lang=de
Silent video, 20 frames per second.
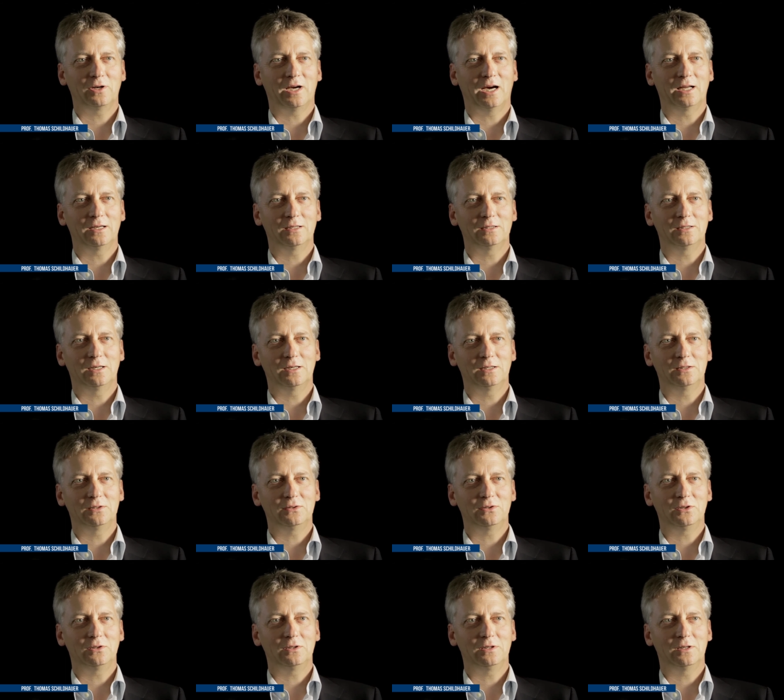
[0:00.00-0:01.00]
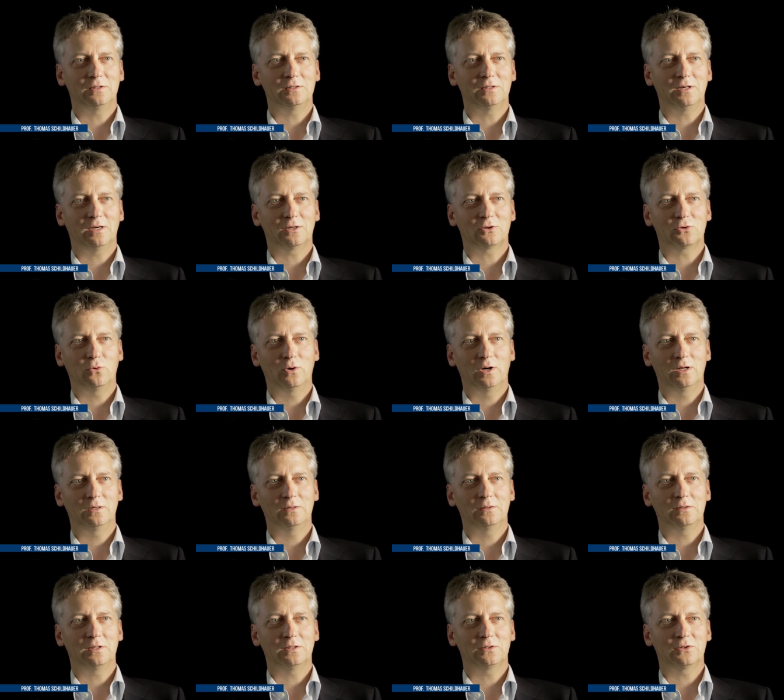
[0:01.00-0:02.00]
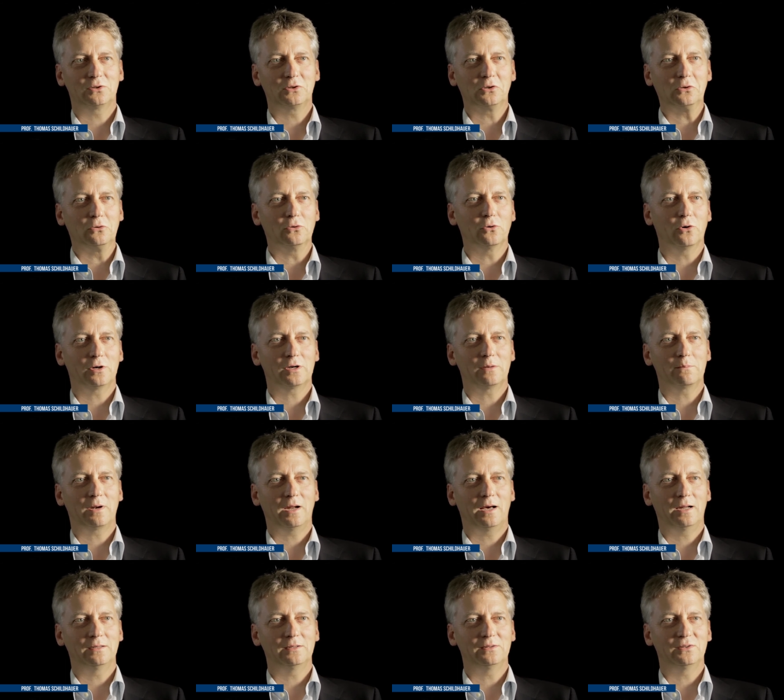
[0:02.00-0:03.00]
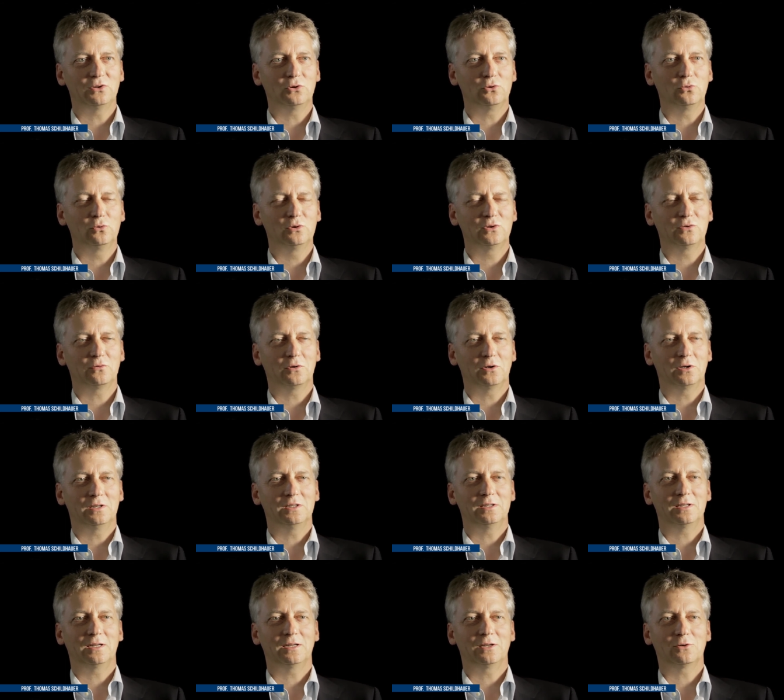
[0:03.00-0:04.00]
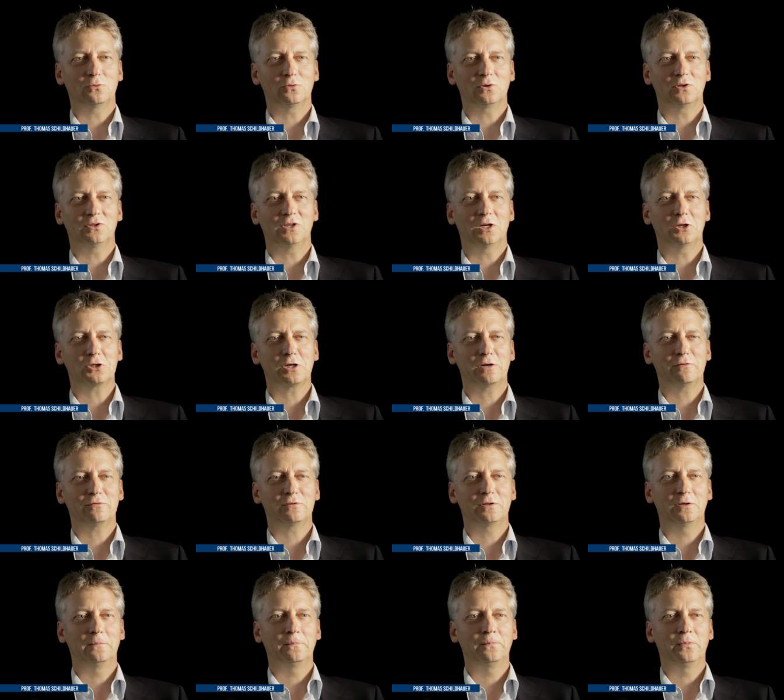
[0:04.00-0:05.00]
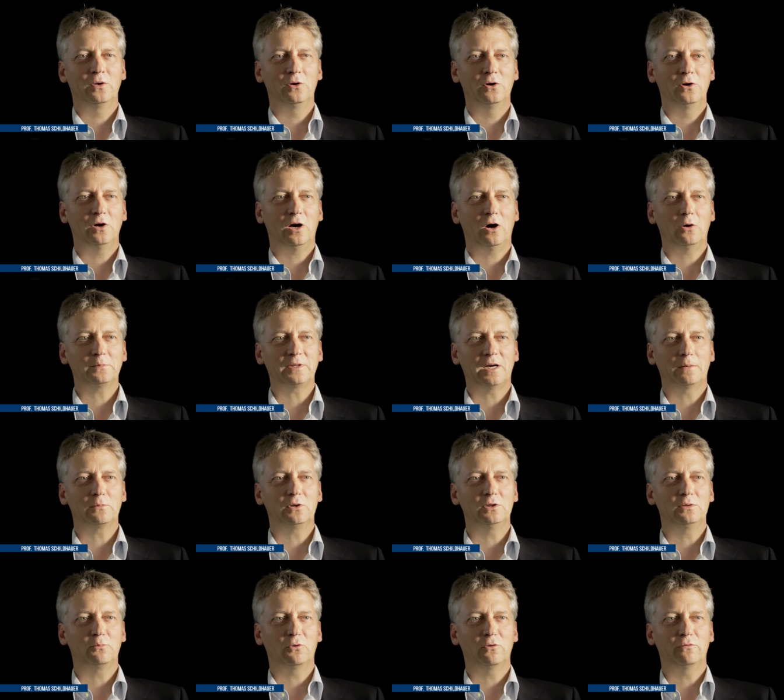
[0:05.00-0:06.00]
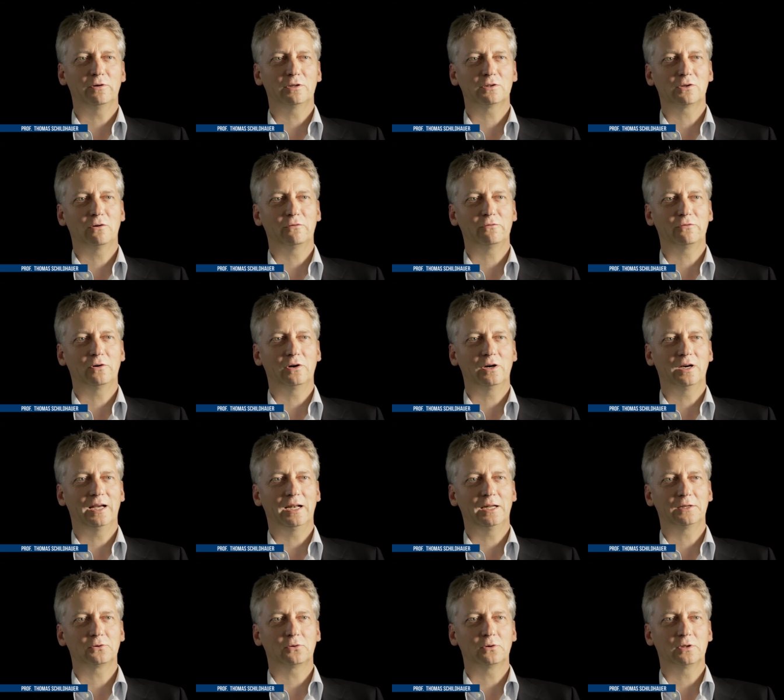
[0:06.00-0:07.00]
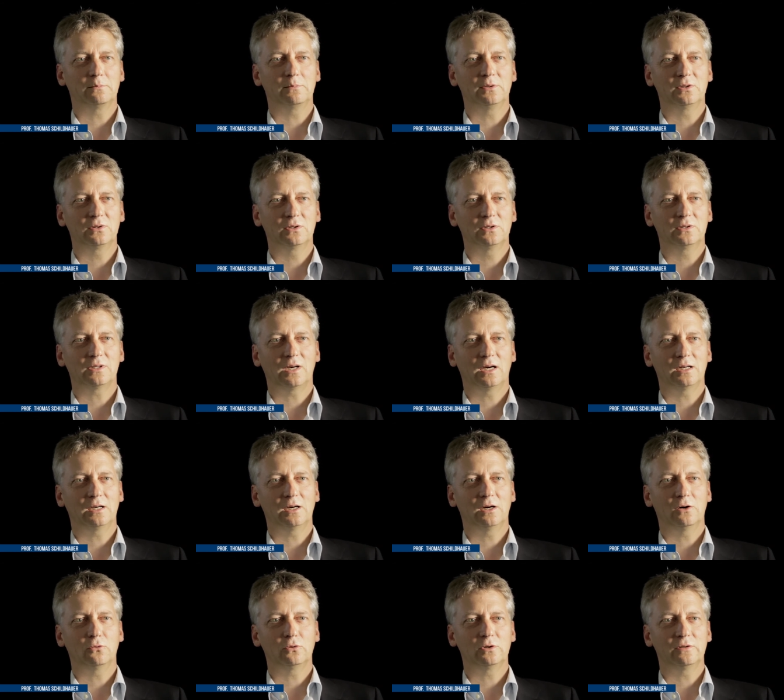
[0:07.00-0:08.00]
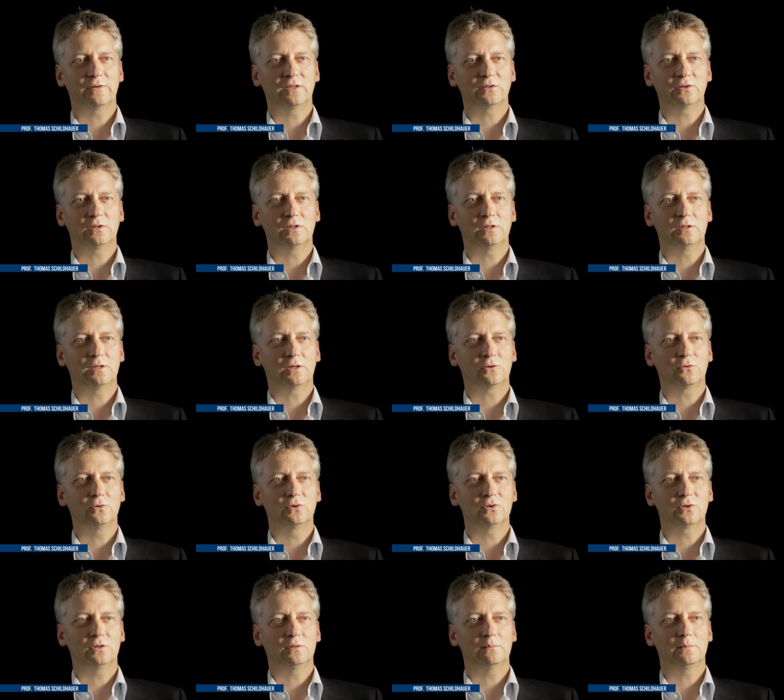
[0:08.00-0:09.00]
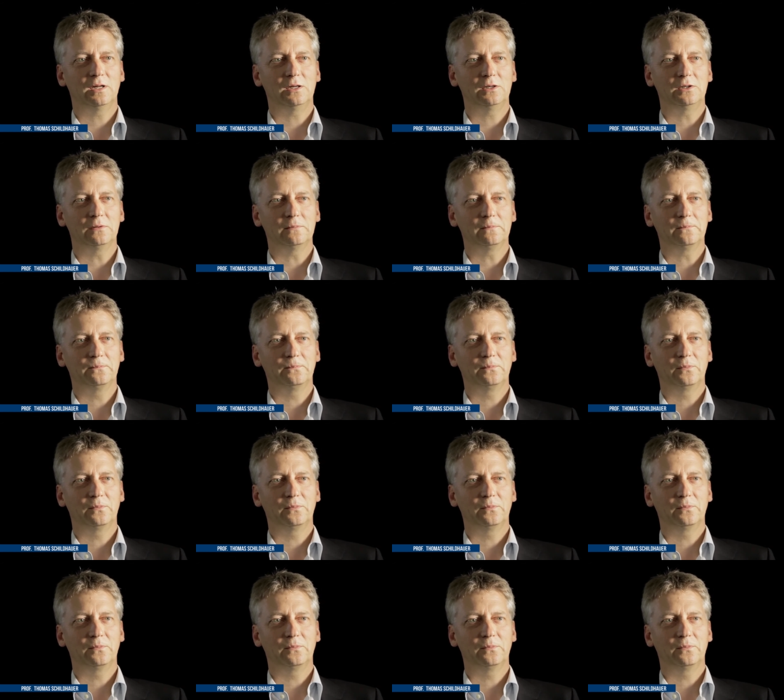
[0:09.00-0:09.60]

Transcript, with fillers: und einer der designierten Direktoren des neu geplanten Instituts für Internet und Gesellschaft, hauptamtlich Professor für Electronic Business an der Universität der Künste in Berlin.